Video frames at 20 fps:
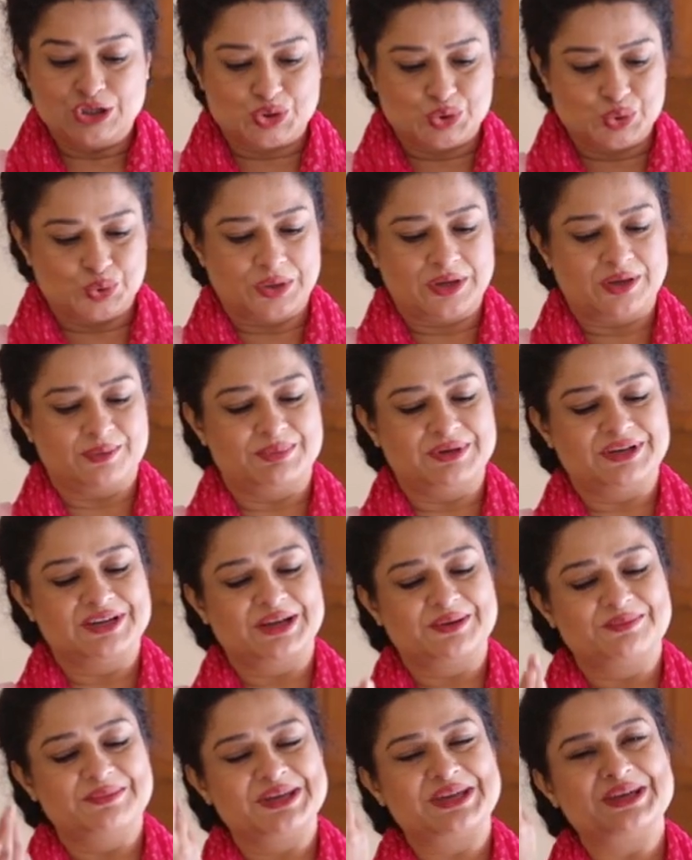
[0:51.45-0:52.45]
चूहे भी
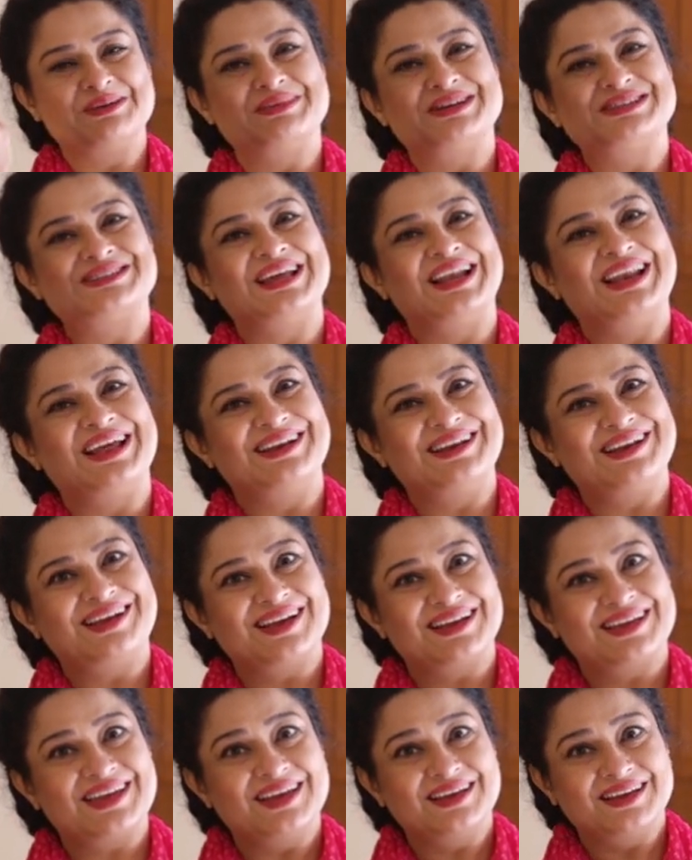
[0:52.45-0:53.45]
गर्मी के मज़े लेने
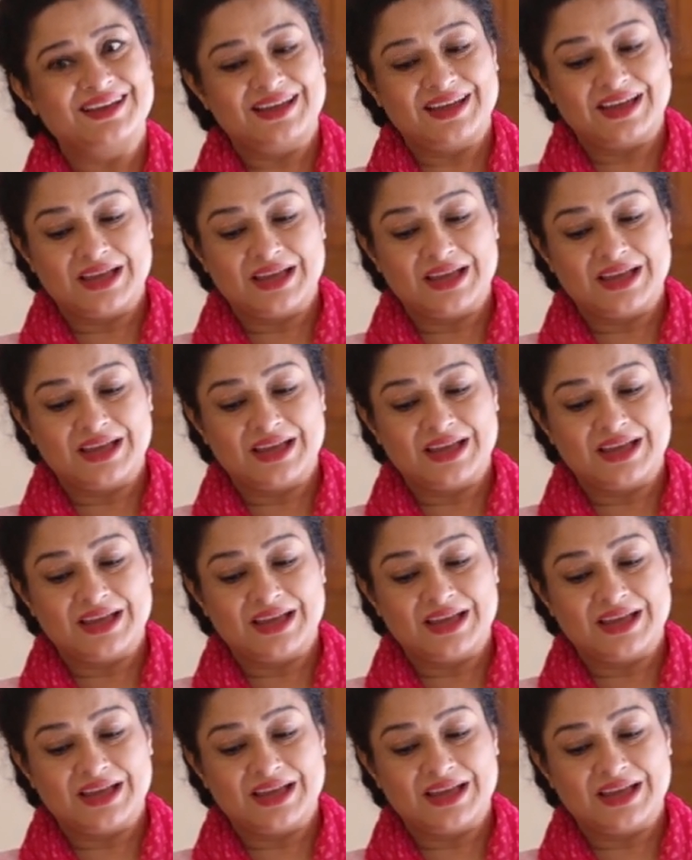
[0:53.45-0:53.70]
लगे